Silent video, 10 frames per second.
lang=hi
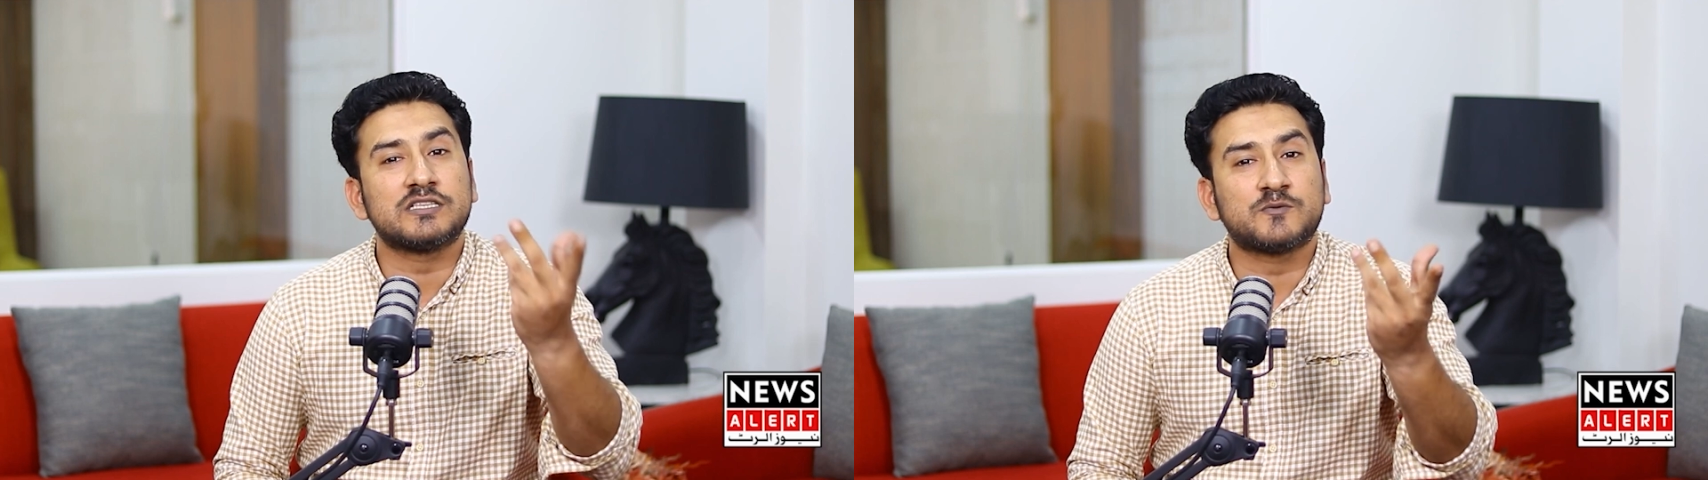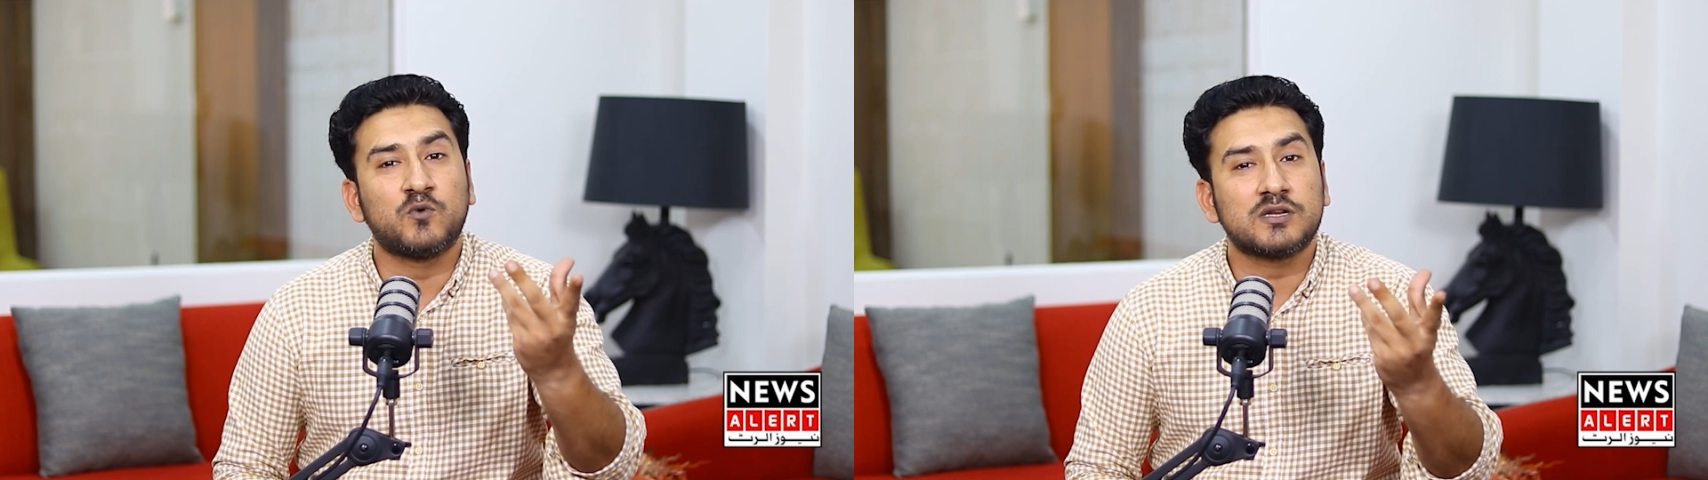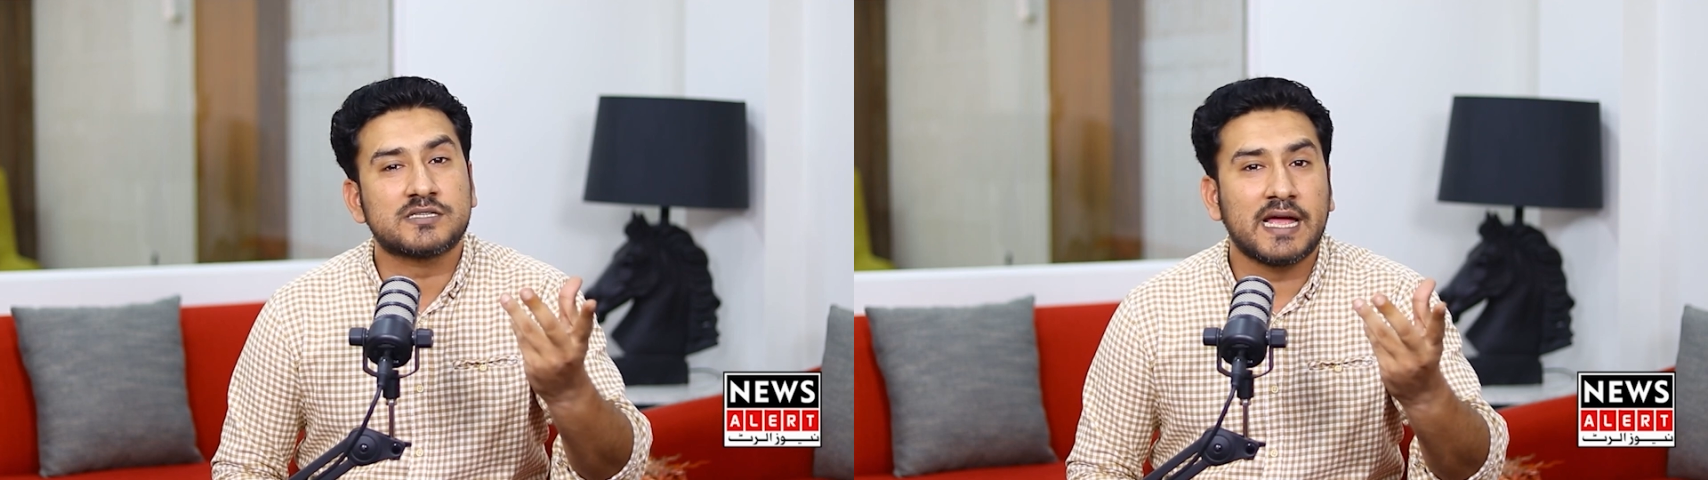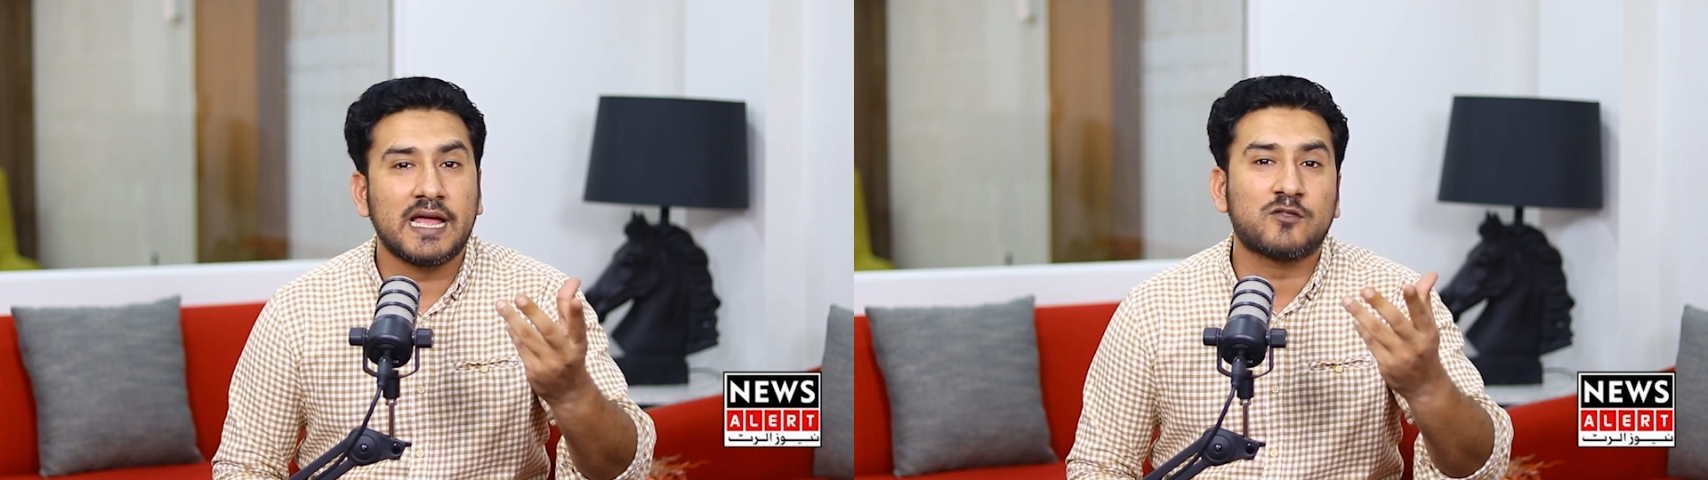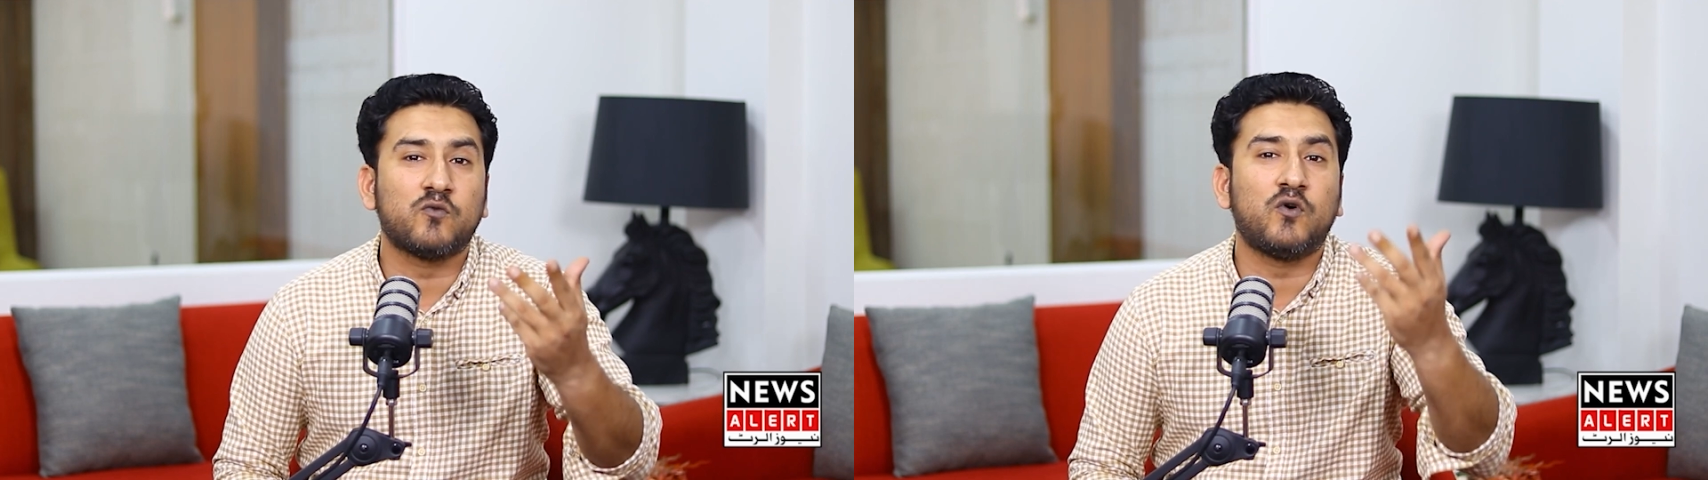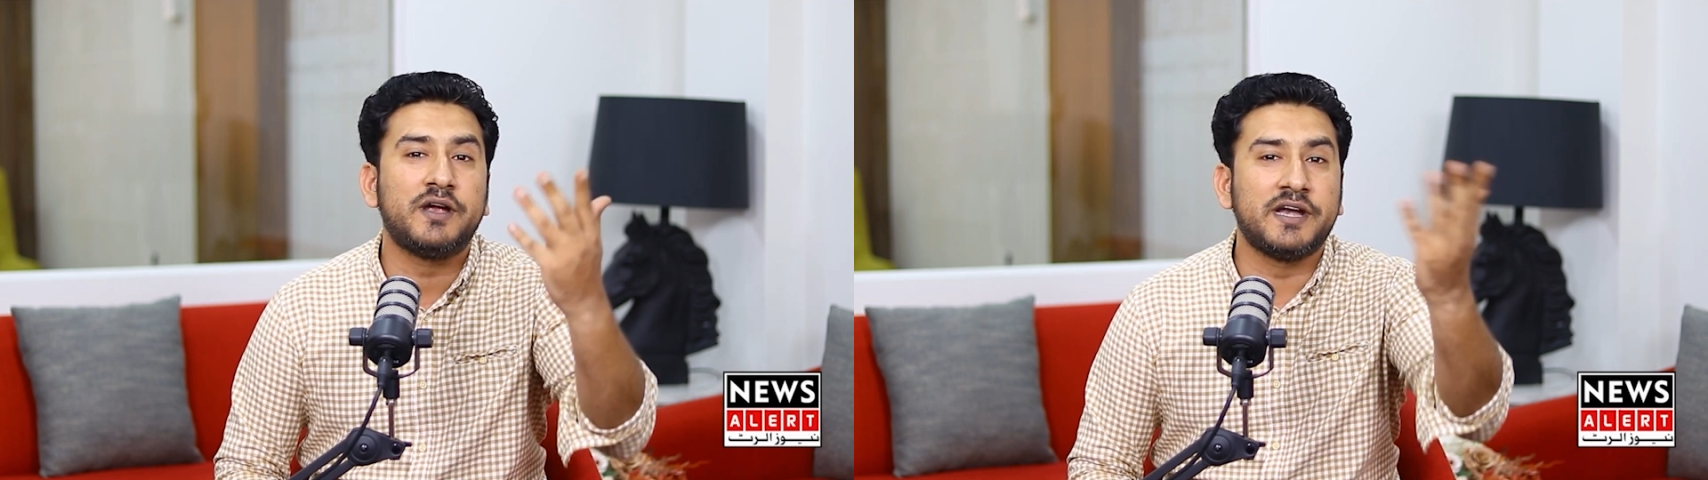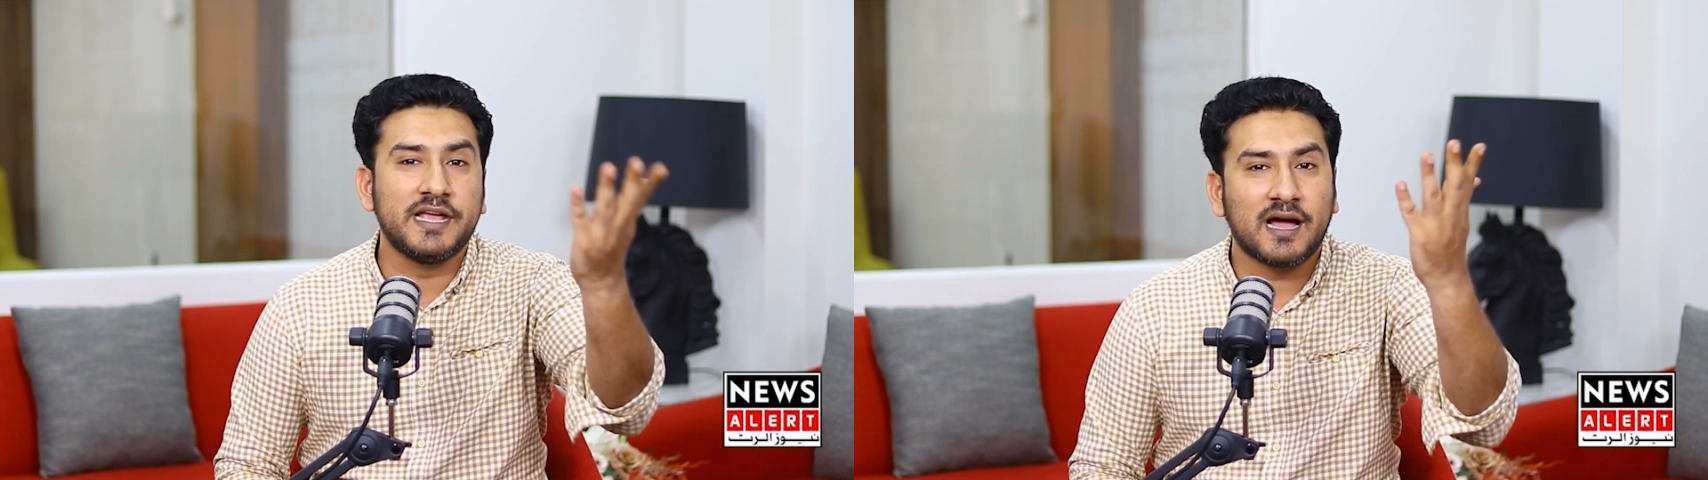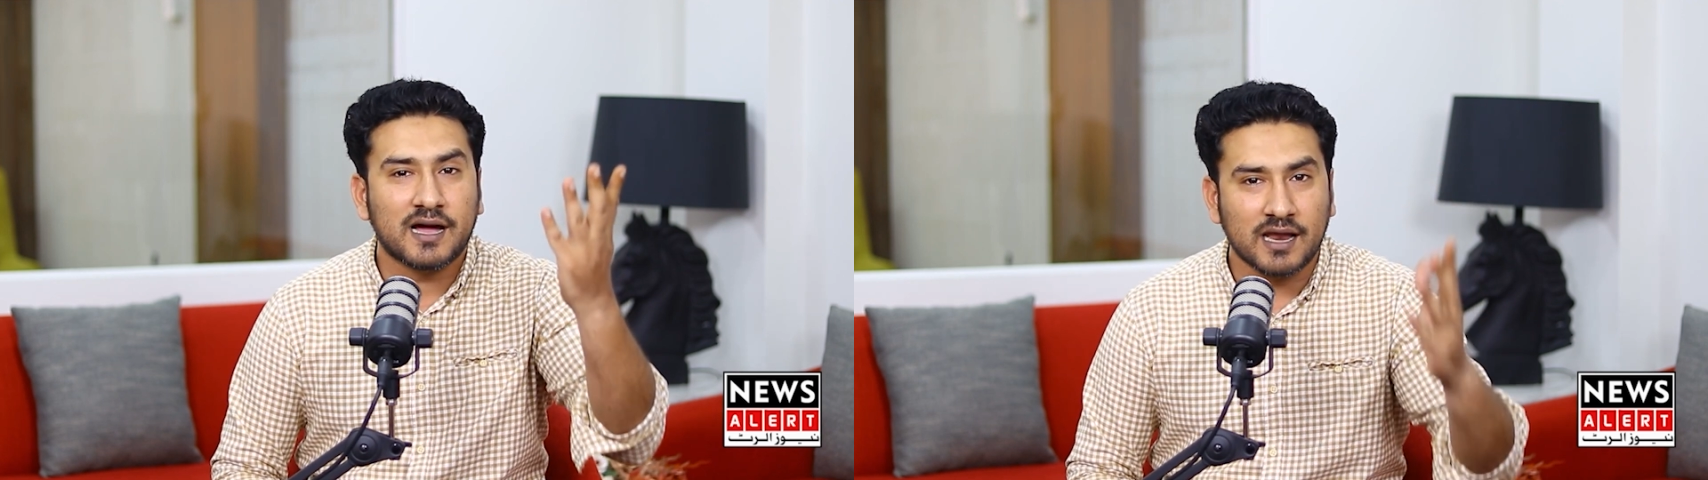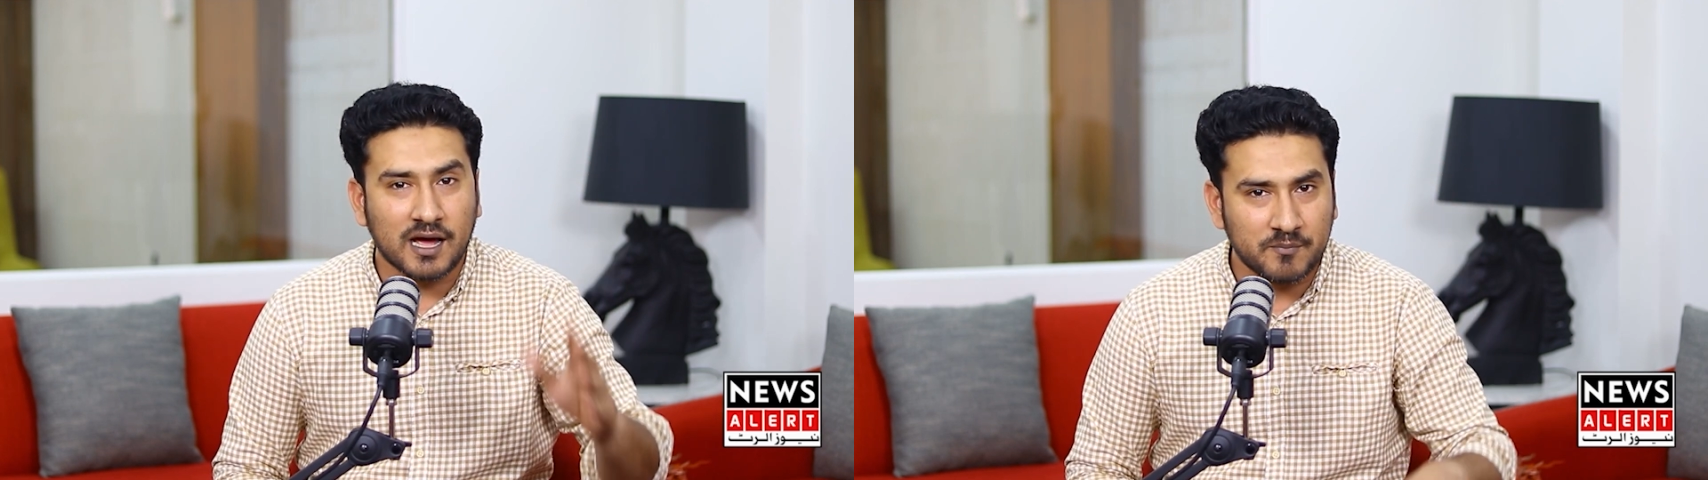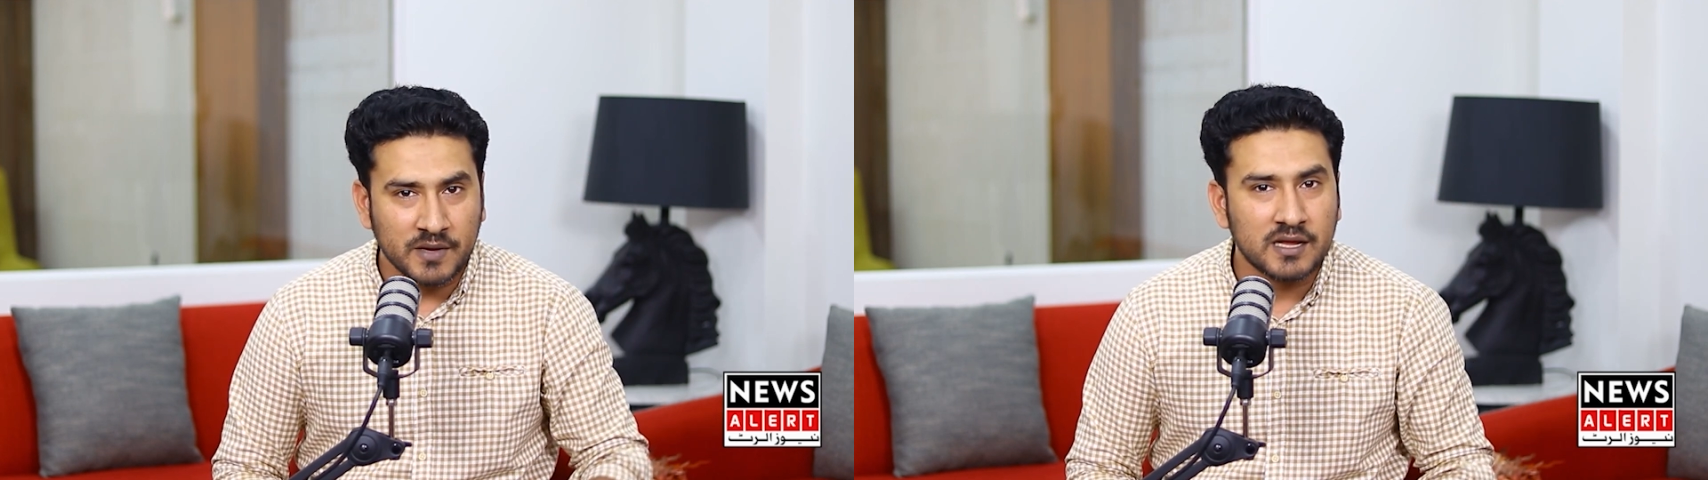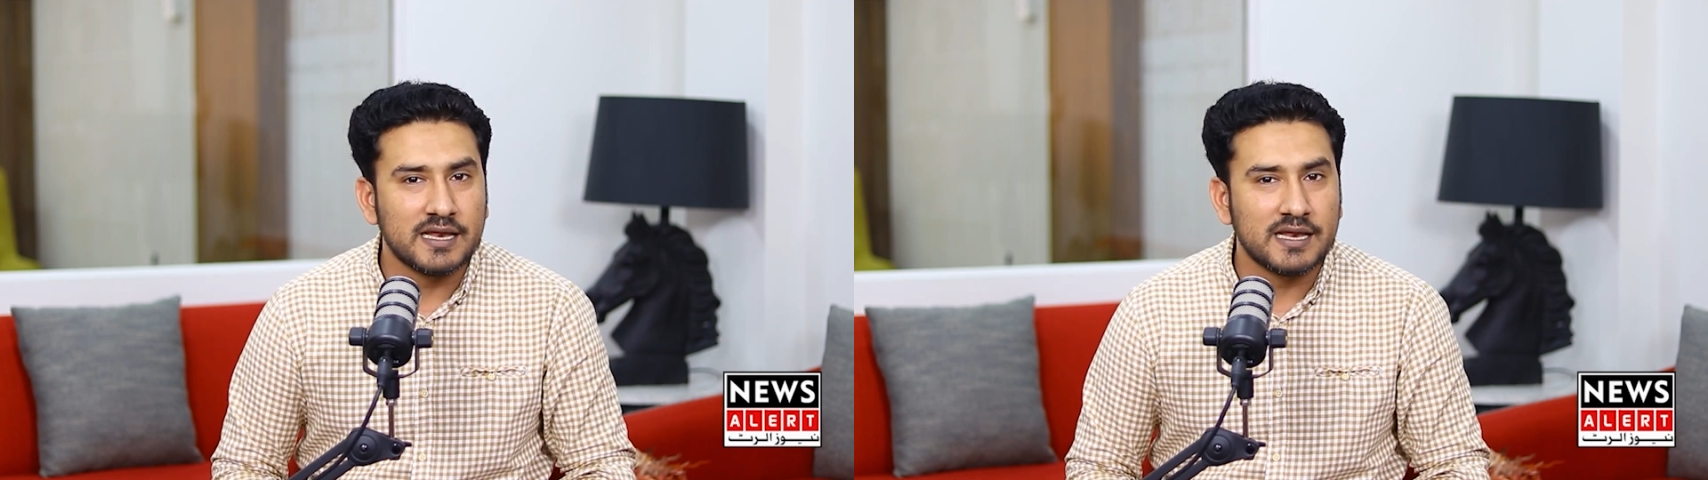किस मुल्क से हैं तो वो इंडिया का नाम